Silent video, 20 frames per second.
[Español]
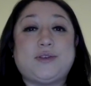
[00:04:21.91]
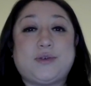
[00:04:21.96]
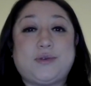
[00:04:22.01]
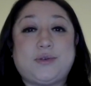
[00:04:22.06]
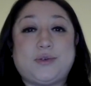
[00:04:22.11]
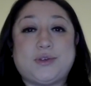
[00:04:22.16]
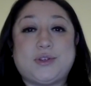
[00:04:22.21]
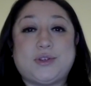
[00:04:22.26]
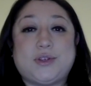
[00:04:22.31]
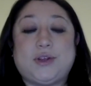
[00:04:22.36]

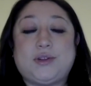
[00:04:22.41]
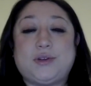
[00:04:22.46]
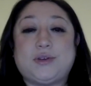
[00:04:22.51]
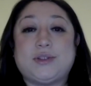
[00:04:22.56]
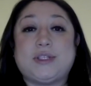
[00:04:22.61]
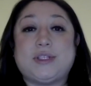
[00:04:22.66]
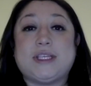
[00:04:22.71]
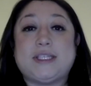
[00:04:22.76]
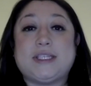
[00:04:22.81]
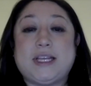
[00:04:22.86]
con
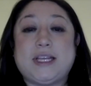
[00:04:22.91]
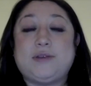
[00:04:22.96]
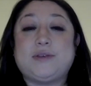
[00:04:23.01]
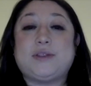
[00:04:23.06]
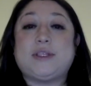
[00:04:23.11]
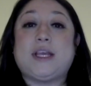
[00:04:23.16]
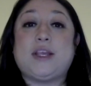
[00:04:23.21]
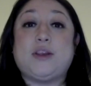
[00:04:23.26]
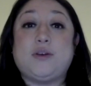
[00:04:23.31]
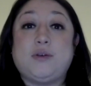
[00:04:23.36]
nosotros, decirnos,
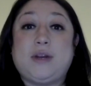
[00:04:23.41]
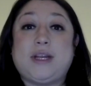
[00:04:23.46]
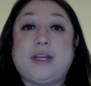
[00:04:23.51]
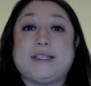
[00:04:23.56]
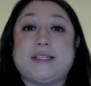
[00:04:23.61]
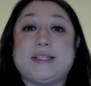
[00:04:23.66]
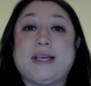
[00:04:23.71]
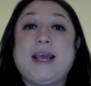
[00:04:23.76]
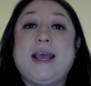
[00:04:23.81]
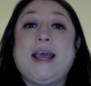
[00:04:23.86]
señores,